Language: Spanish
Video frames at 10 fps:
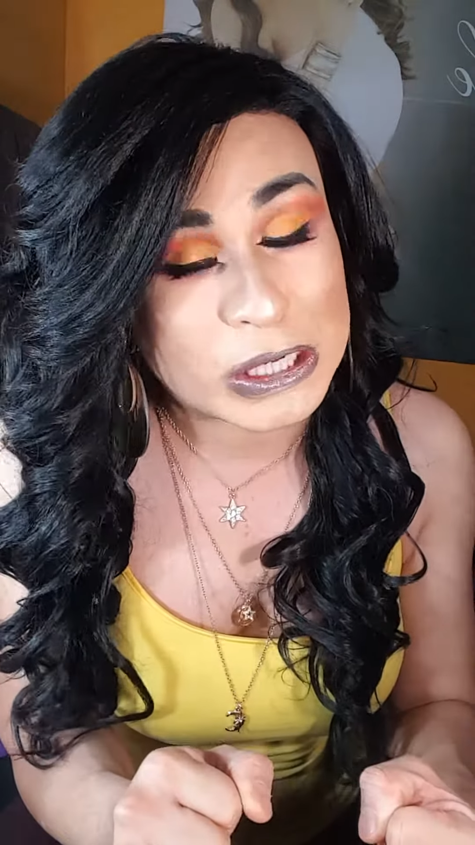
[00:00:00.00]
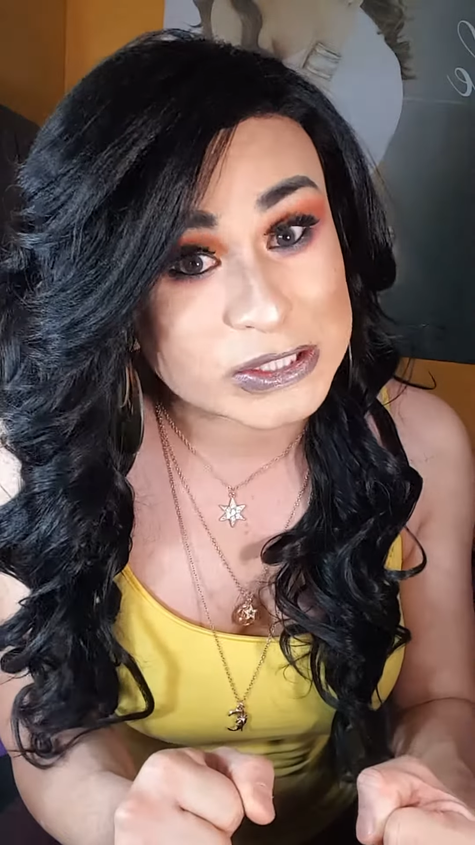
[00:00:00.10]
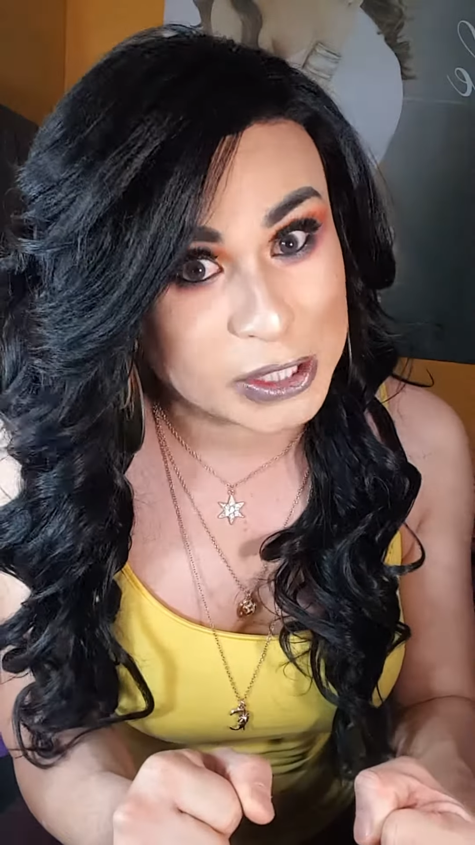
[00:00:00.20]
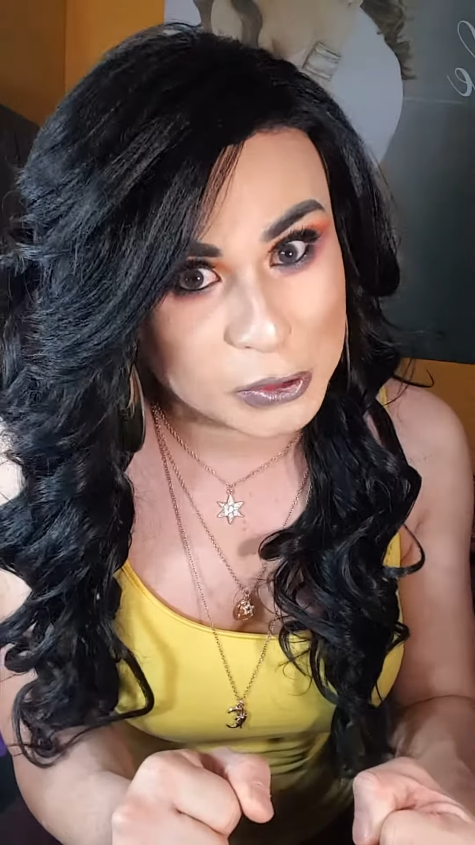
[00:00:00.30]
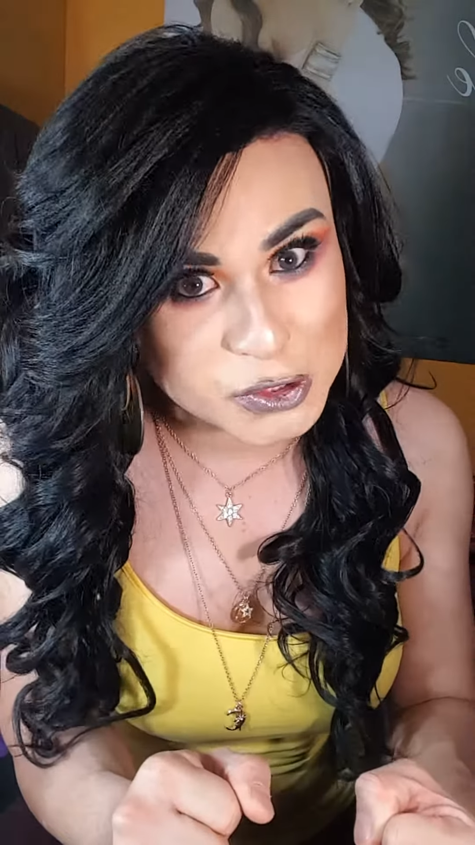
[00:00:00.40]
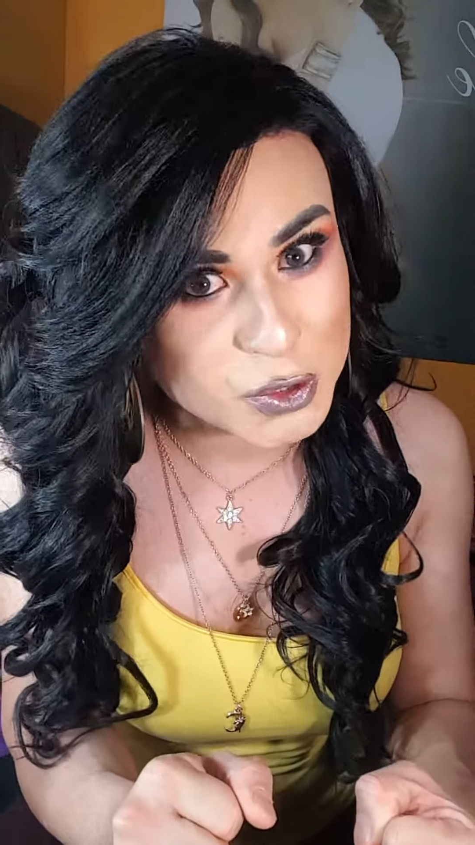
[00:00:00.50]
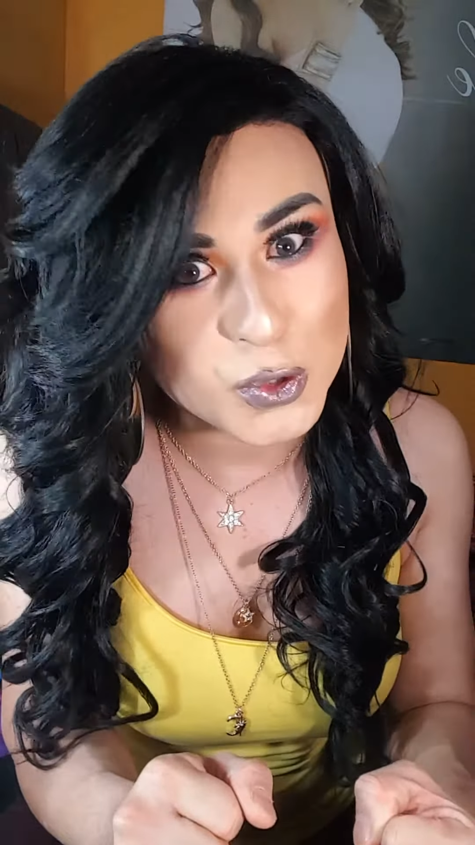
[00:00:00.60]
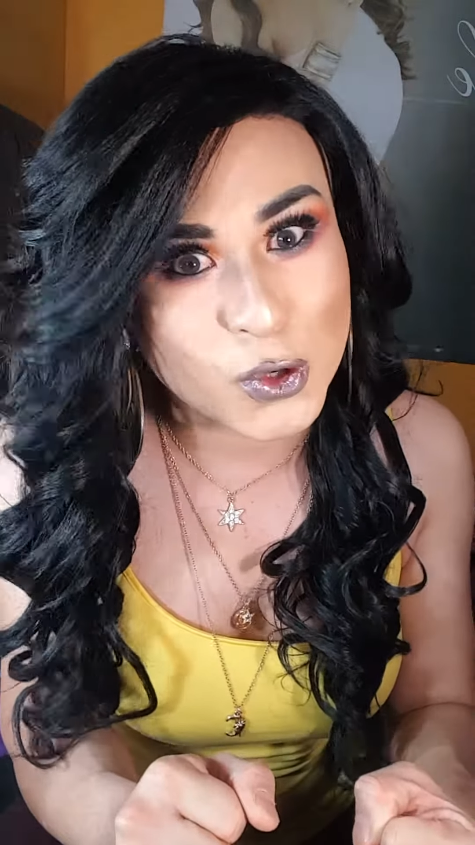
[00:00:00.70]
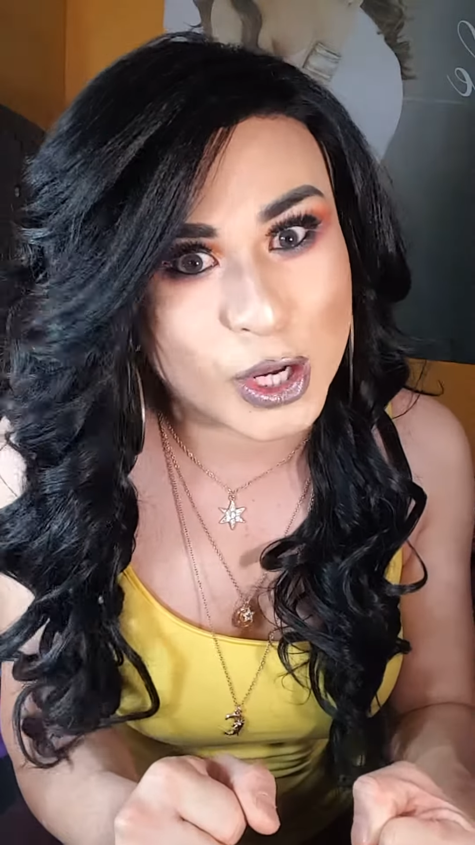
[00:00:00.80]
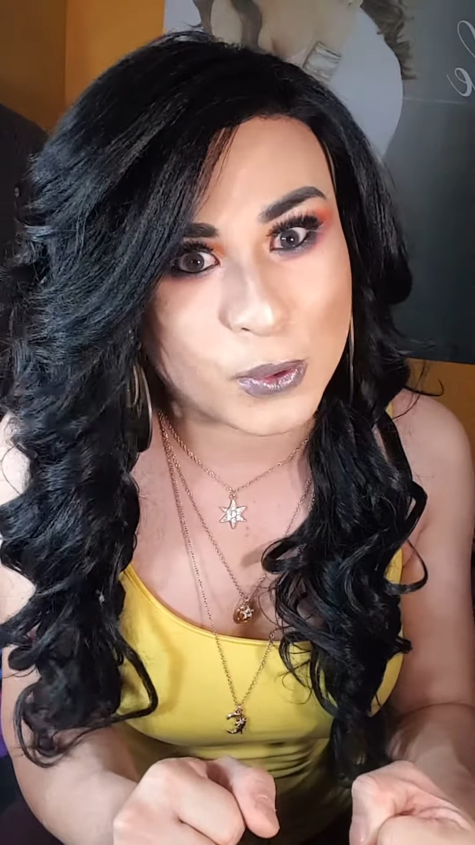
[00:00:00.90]
se los
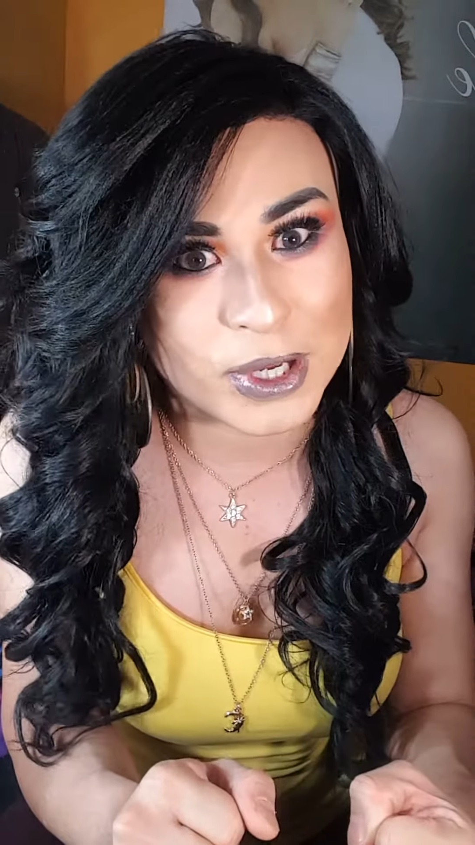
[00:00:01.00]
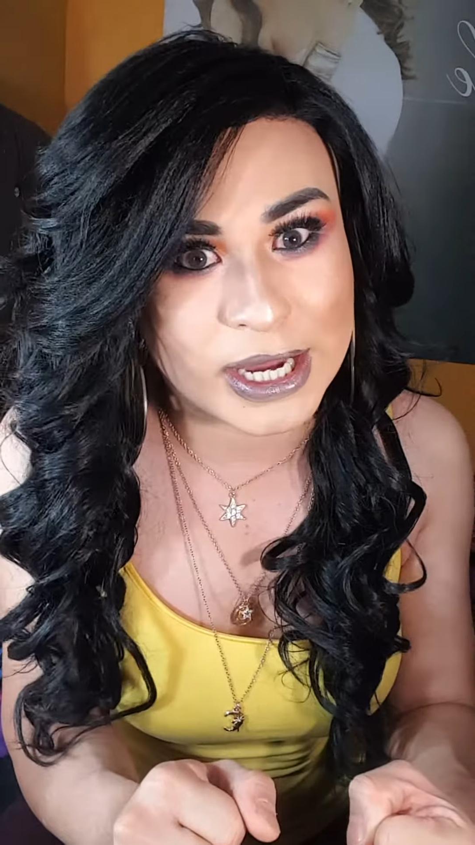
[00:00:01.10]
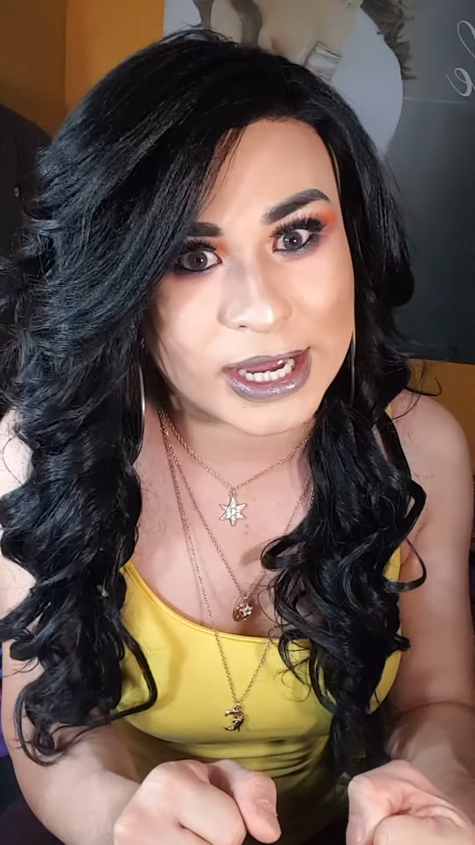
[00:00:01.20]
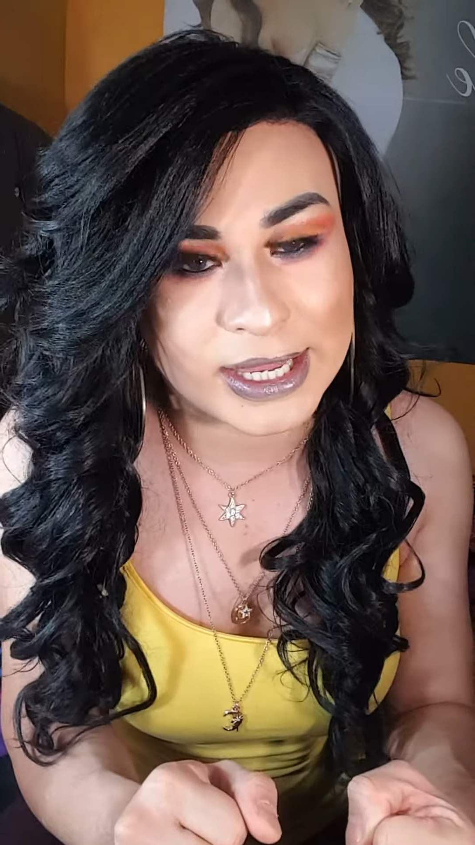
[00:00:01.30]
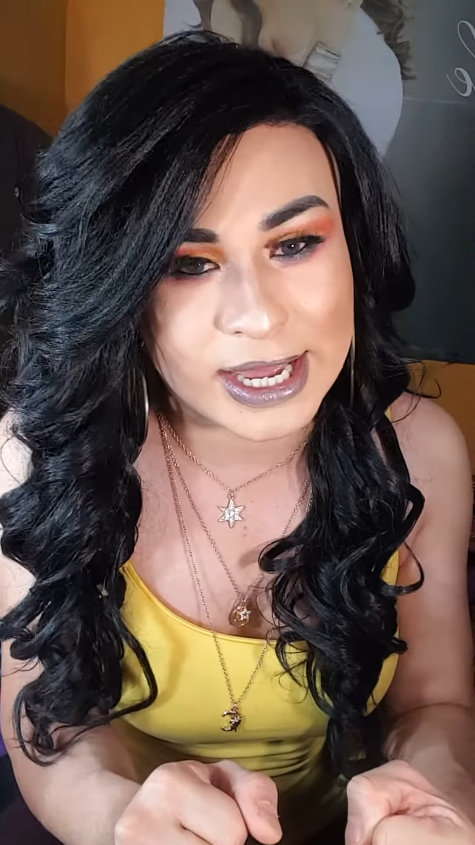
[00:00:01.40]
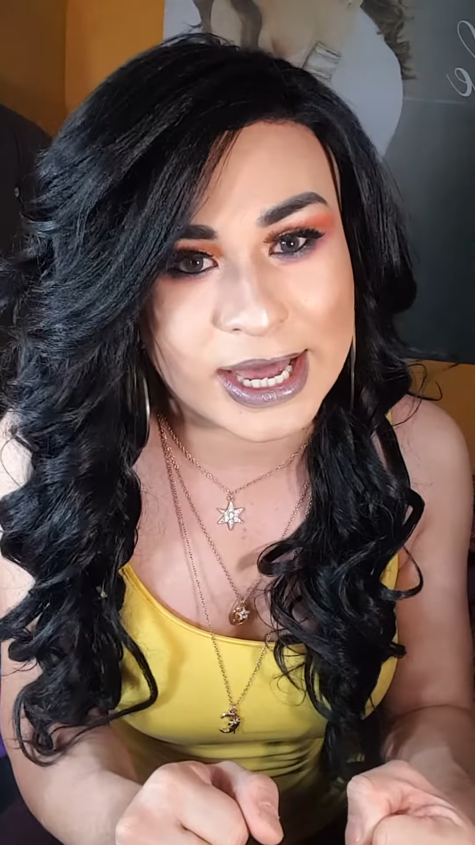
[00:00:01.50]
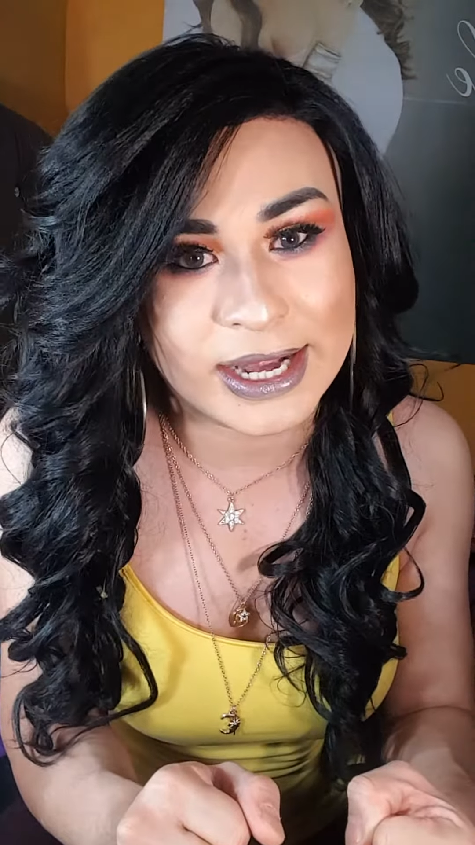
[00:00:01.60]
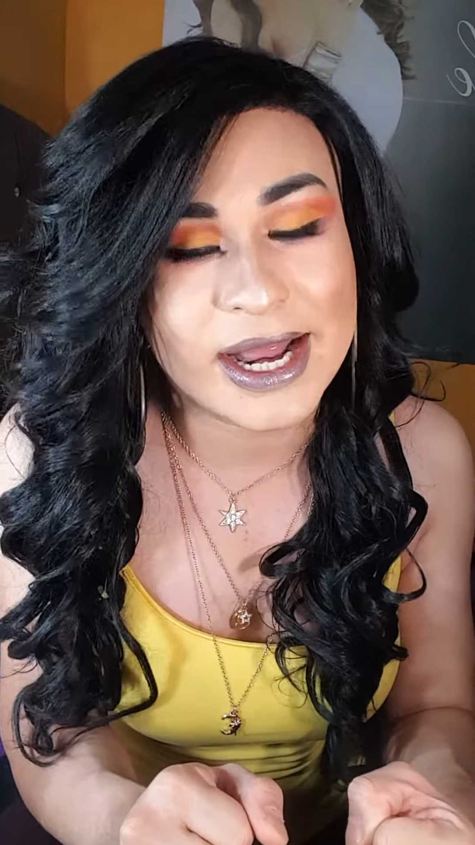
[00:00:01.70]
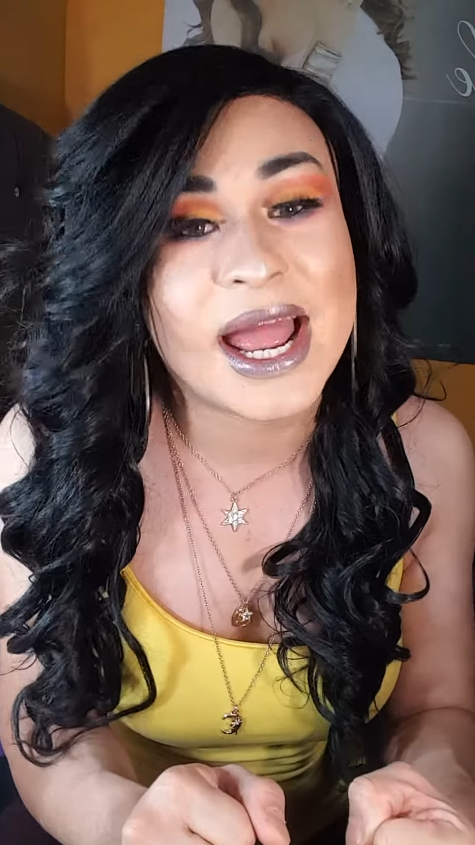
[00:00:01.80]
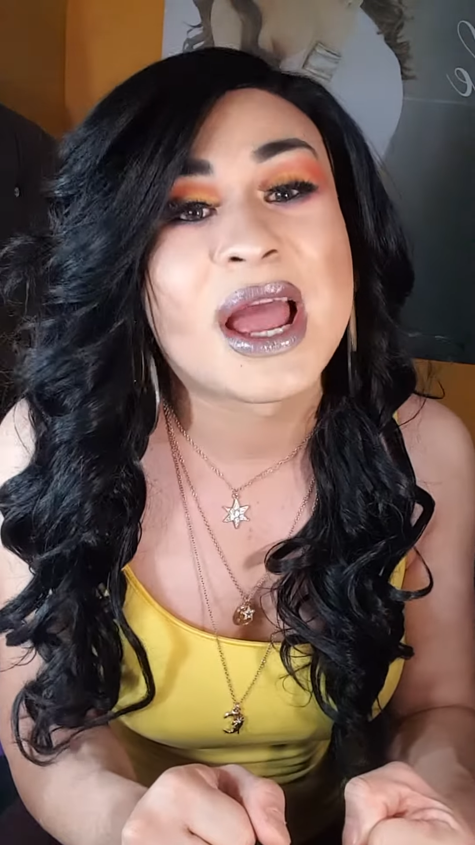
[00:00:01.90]
juro que voy a callar